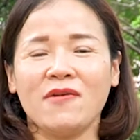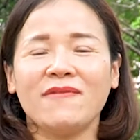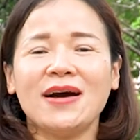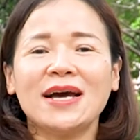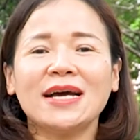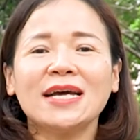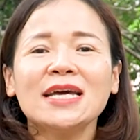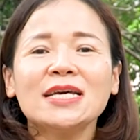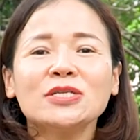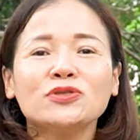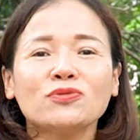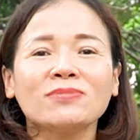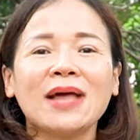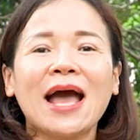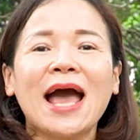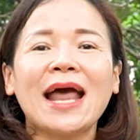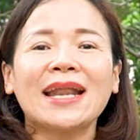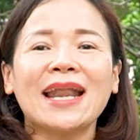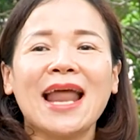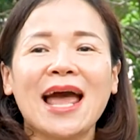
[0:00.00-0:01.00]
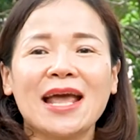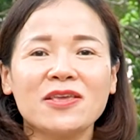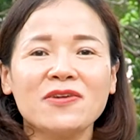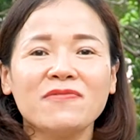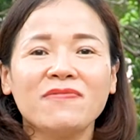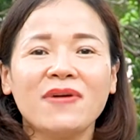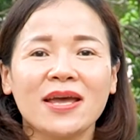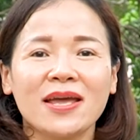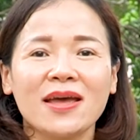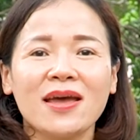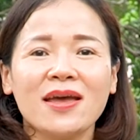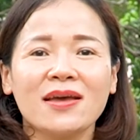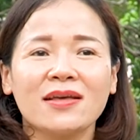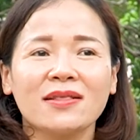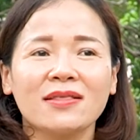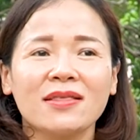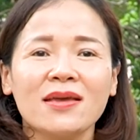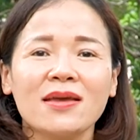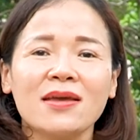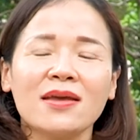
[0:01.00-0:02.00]
Và khi chúng ta ăn lại như vậy ấy,
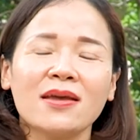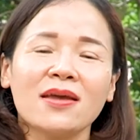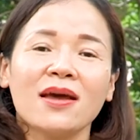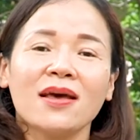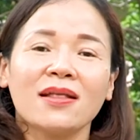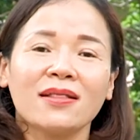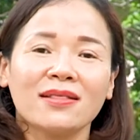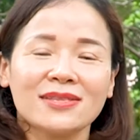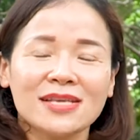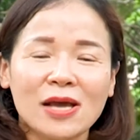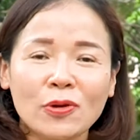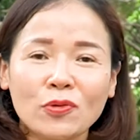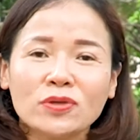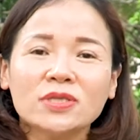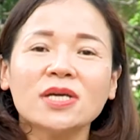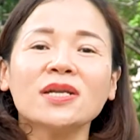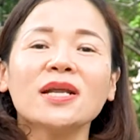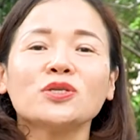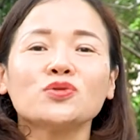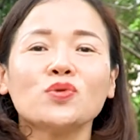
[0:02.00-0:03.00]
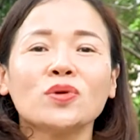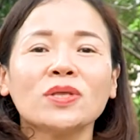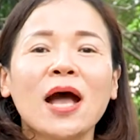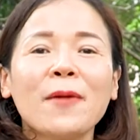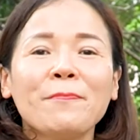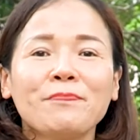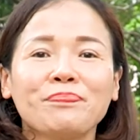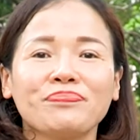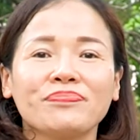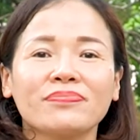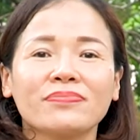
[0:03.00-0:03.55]
thì trao đổi chất lại xuống thấp